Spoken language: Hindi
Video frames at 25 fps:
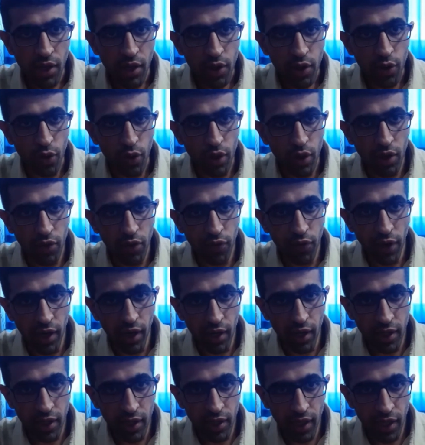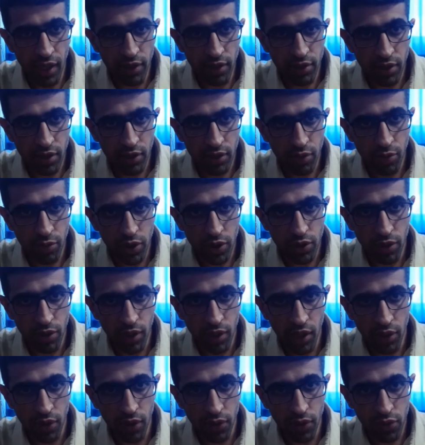क्योंकि फाइलेरियासिस में जो
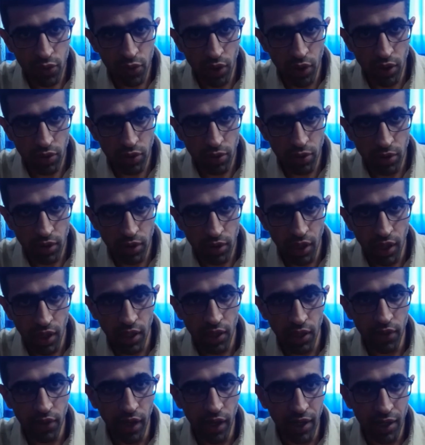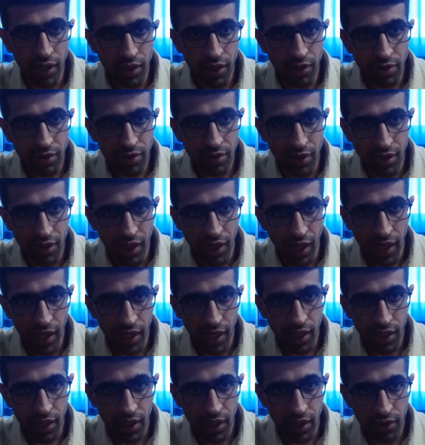ड्रग ऑफ चॉइस होता है दैट इज़ डाई
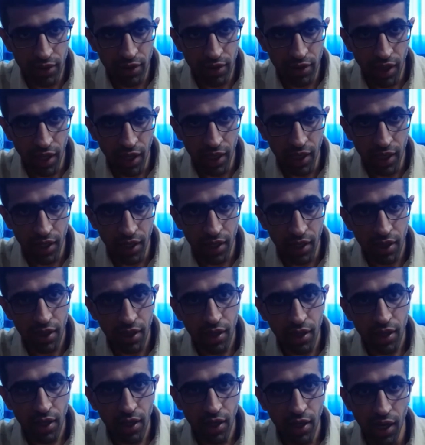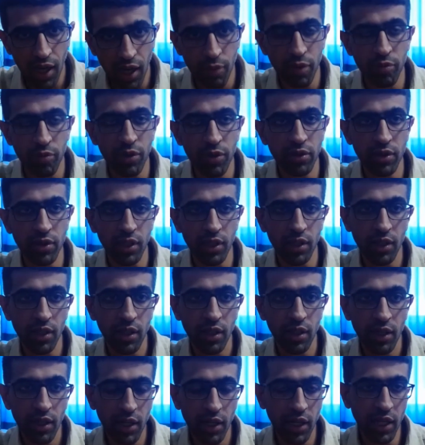एथाइल कार्बामजीन
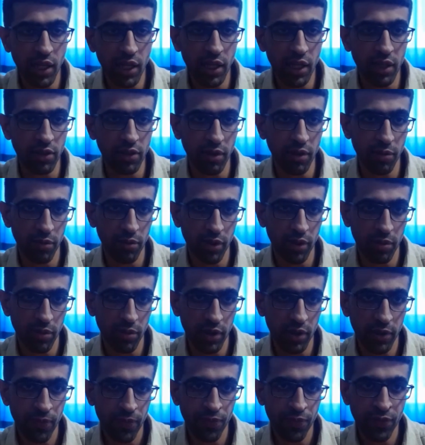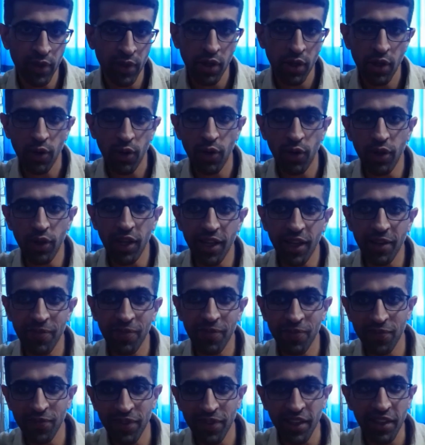ठीक है दिसंबर में ओके
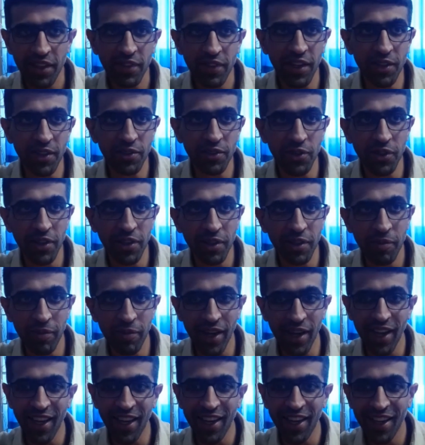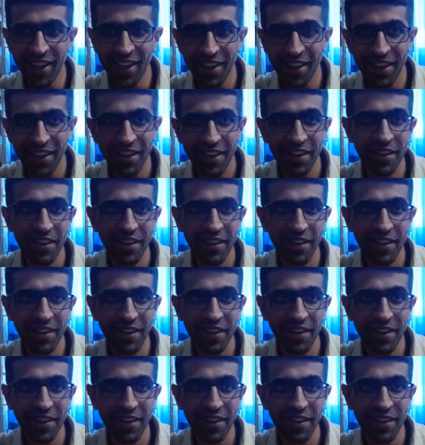दैट्स ऑल बाय